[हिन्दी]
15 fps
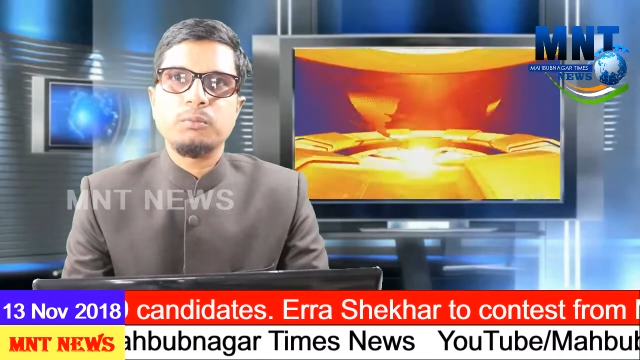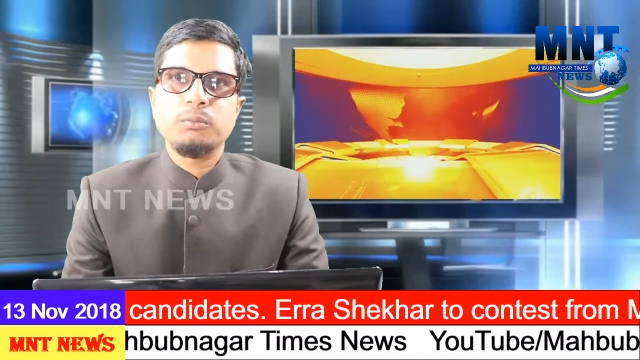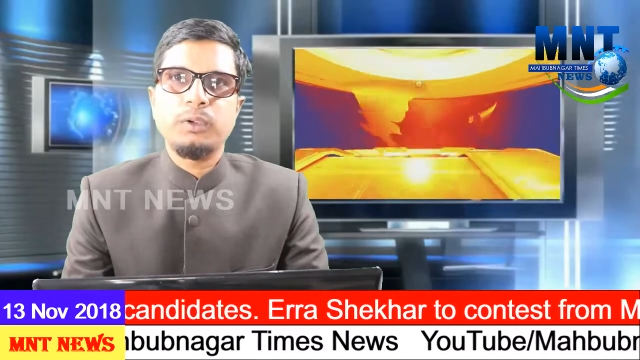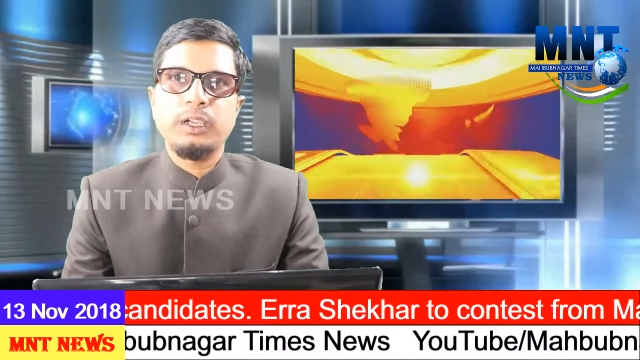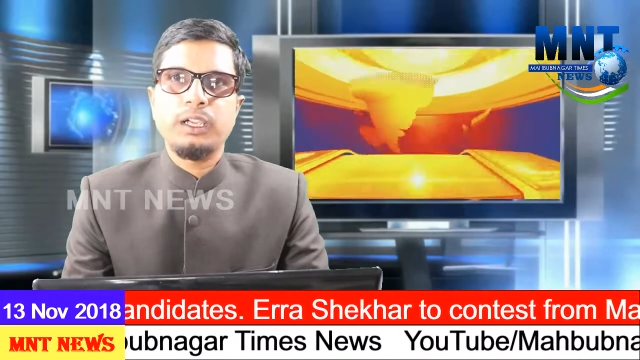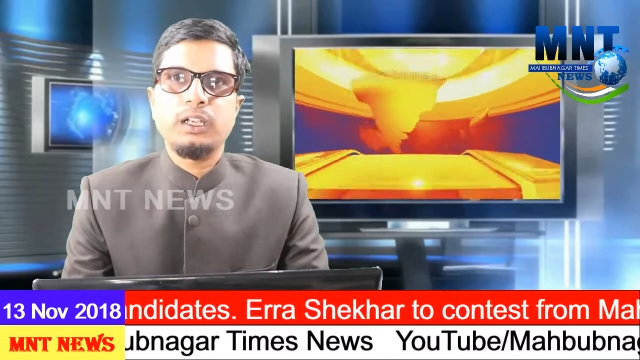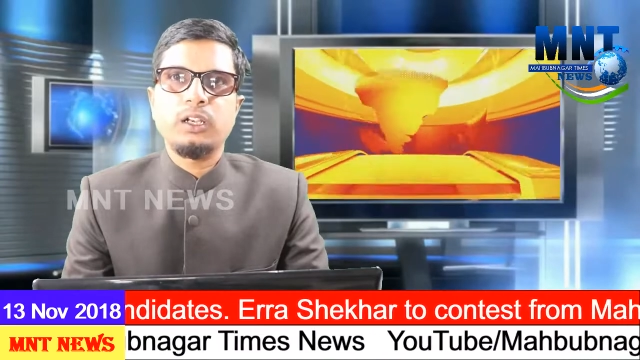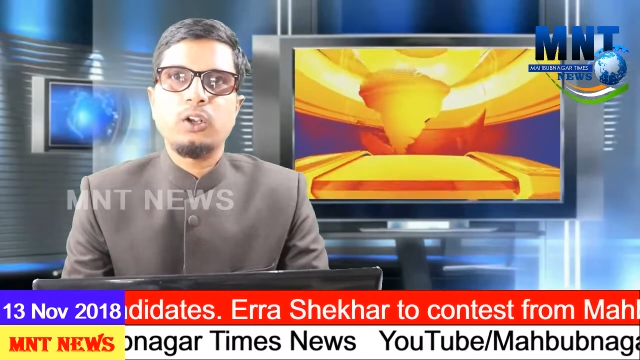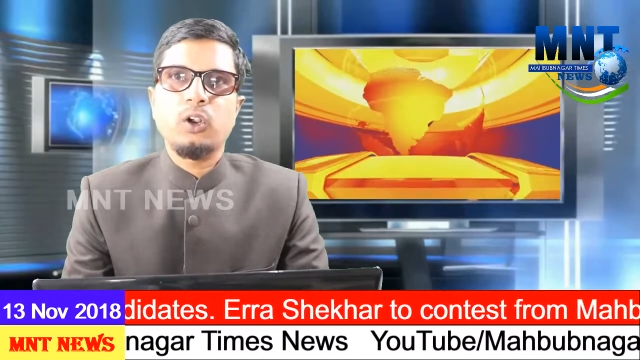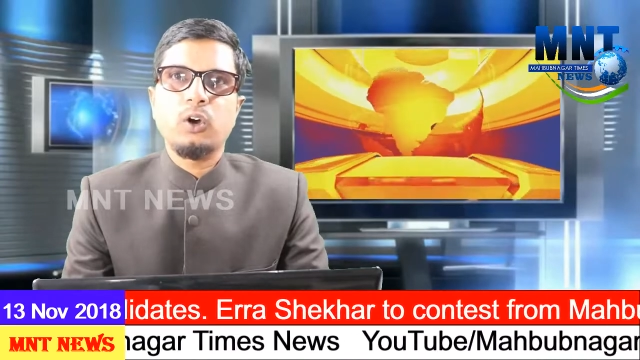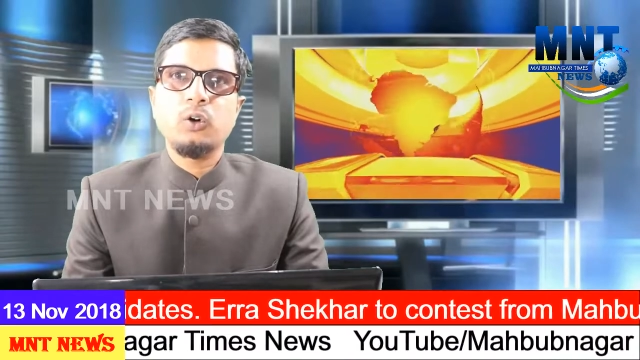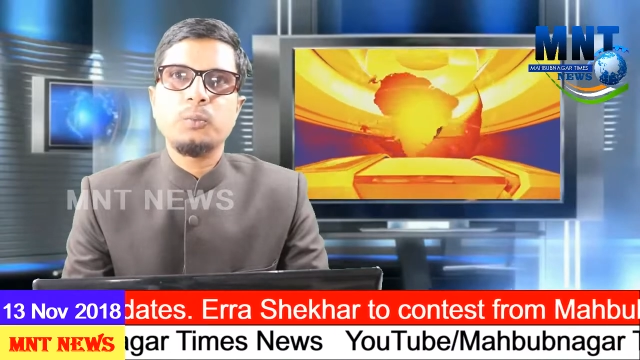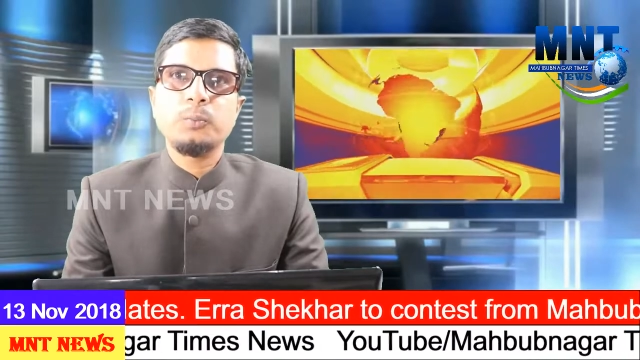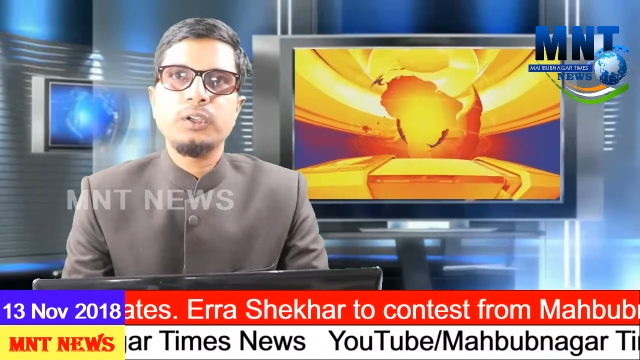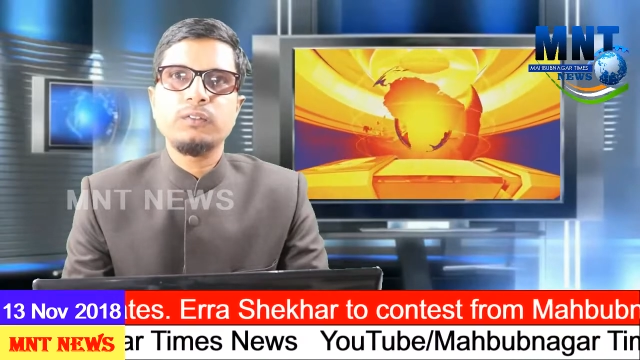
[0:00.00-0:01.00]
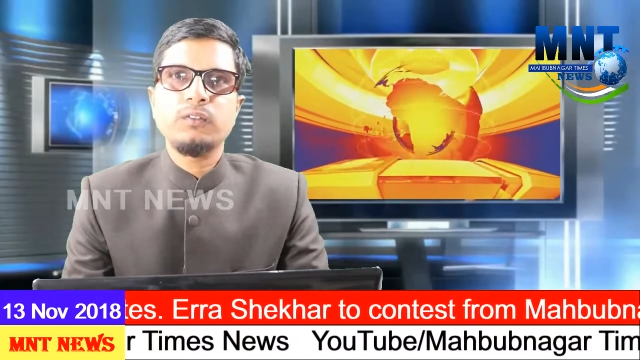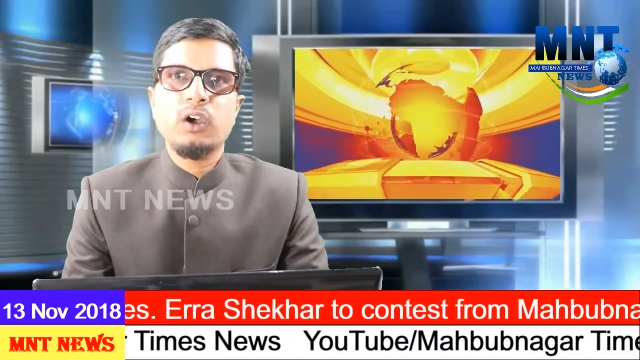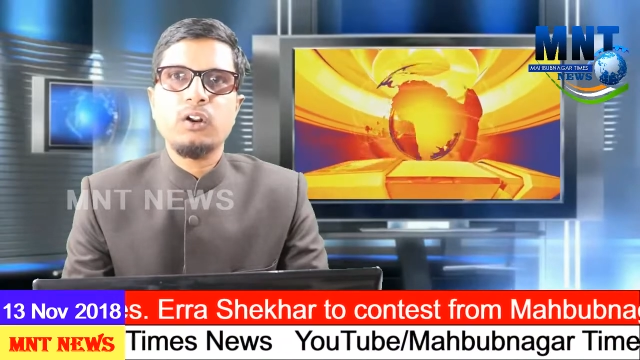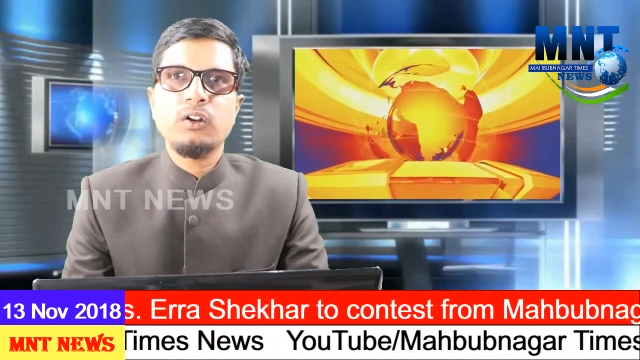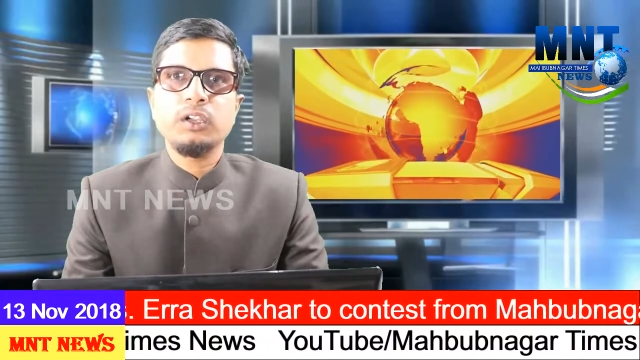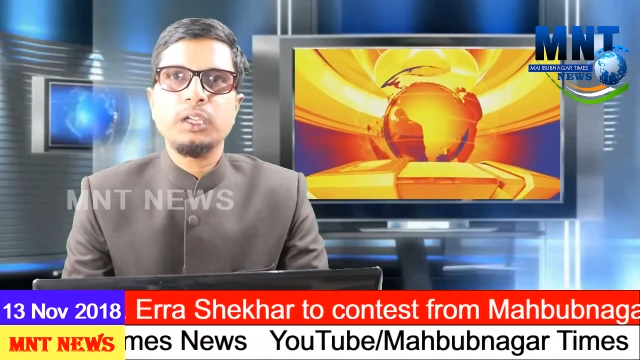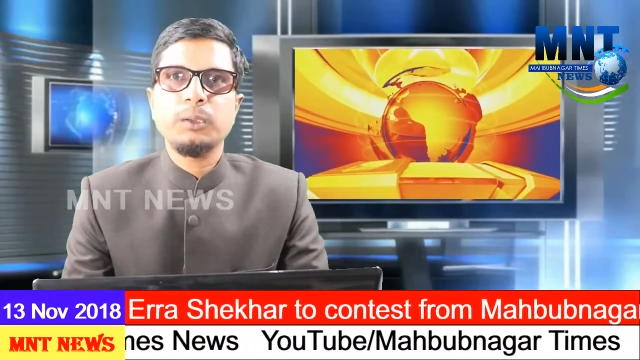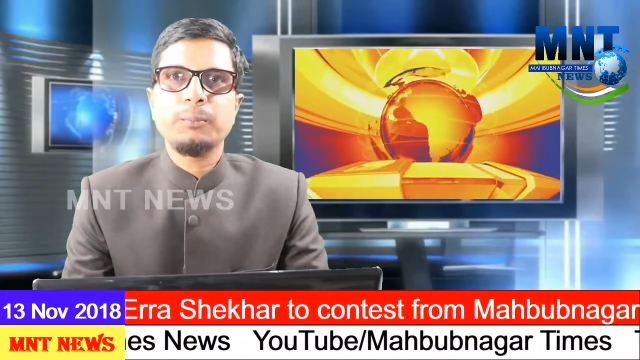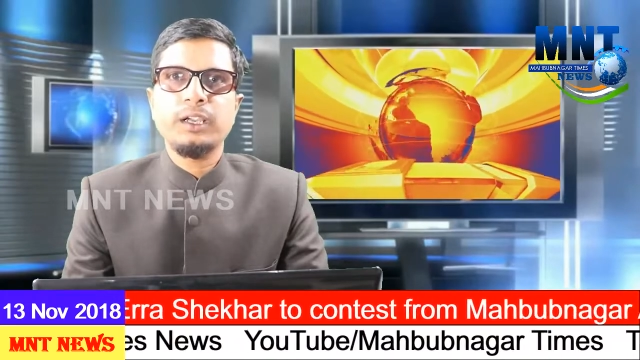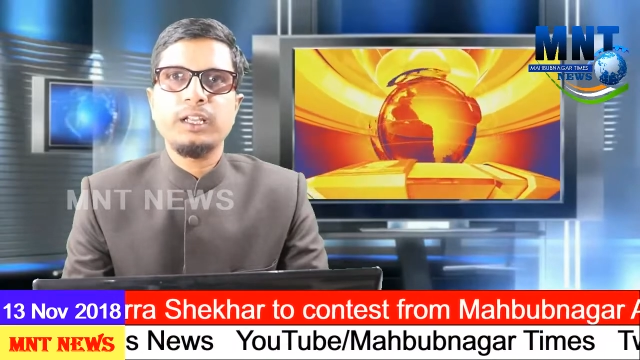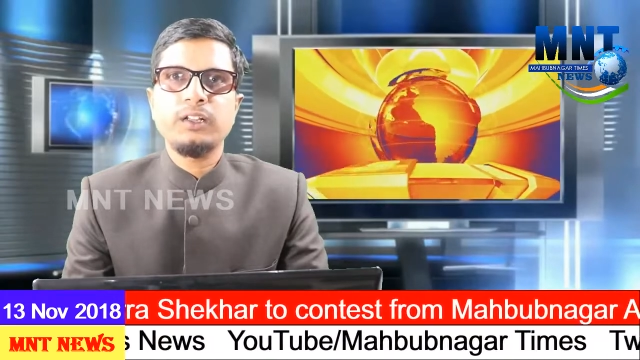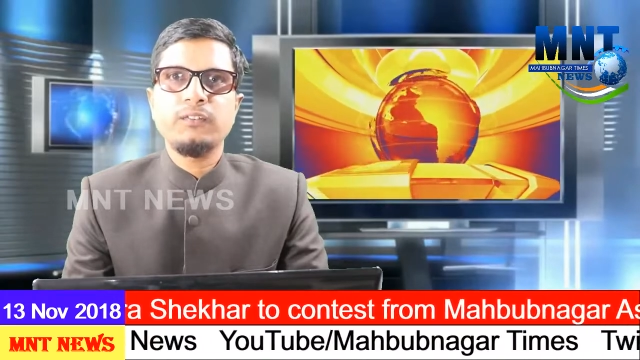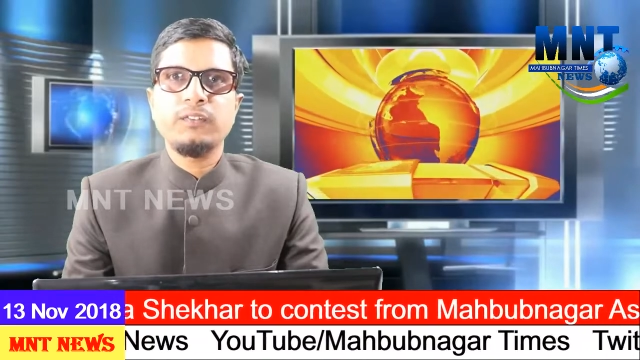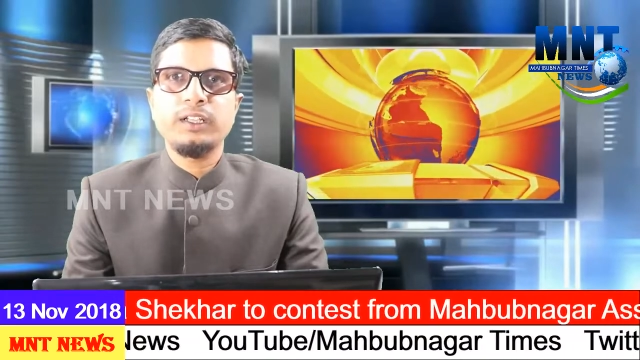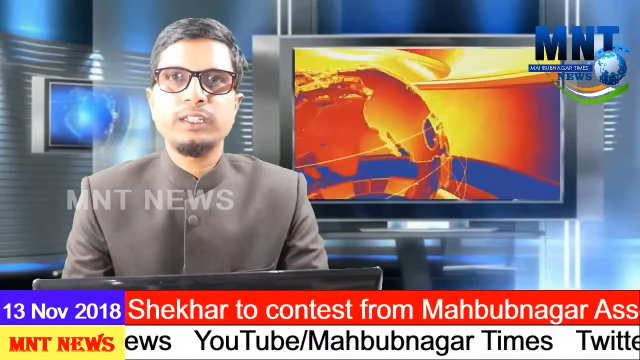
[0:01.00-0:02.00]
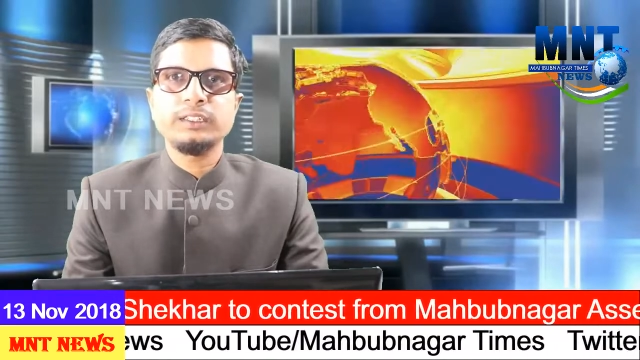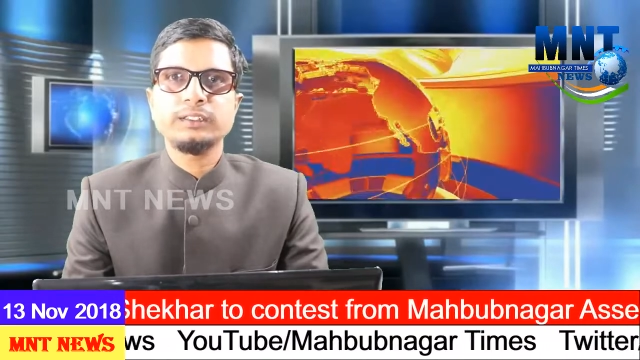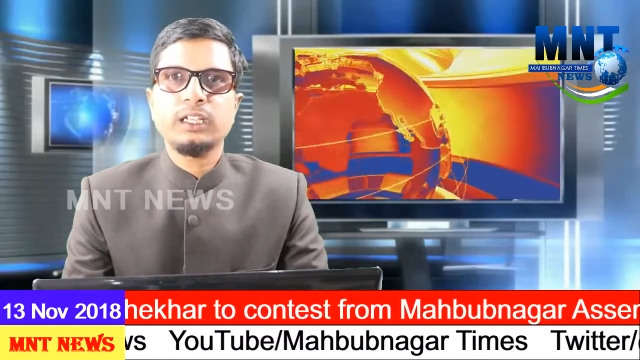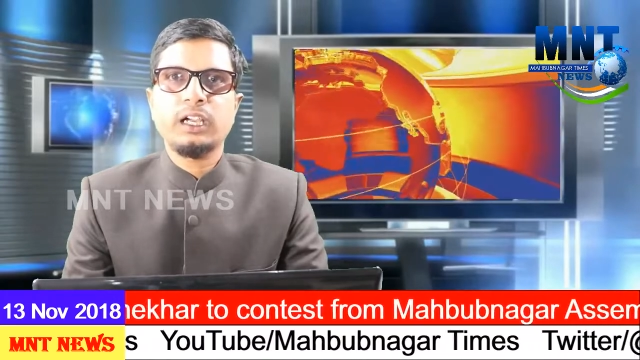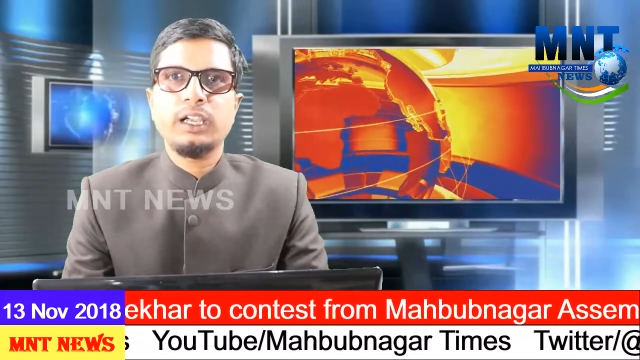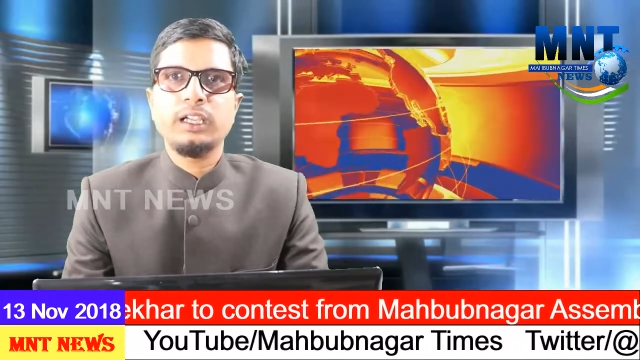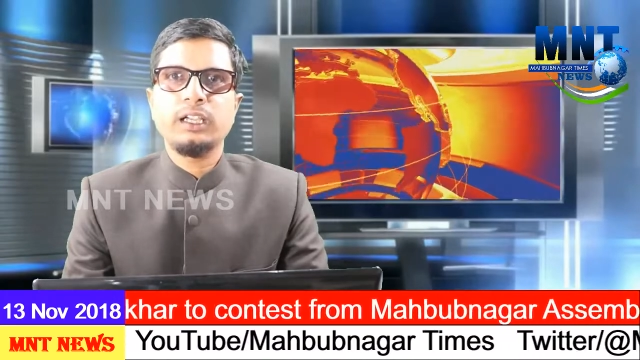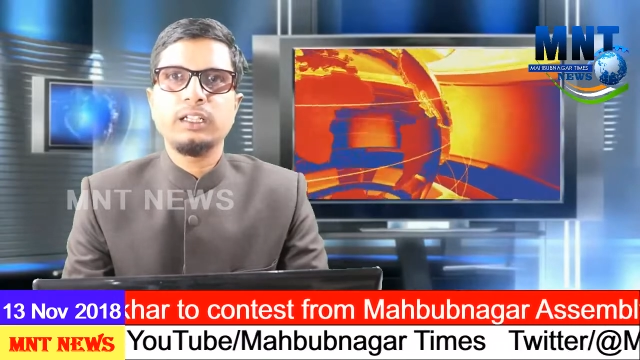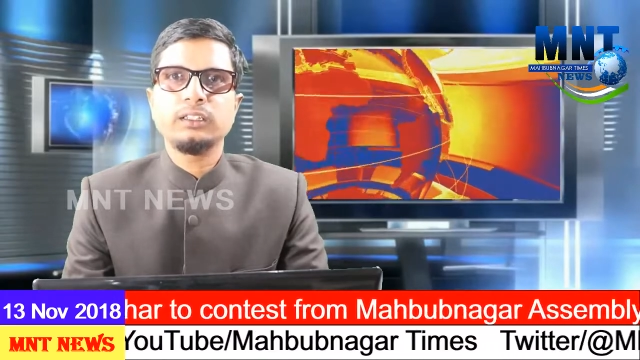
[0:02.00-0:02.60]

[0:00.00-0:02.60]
में नौ उम्मीदवारों की पहली फहरिस्त का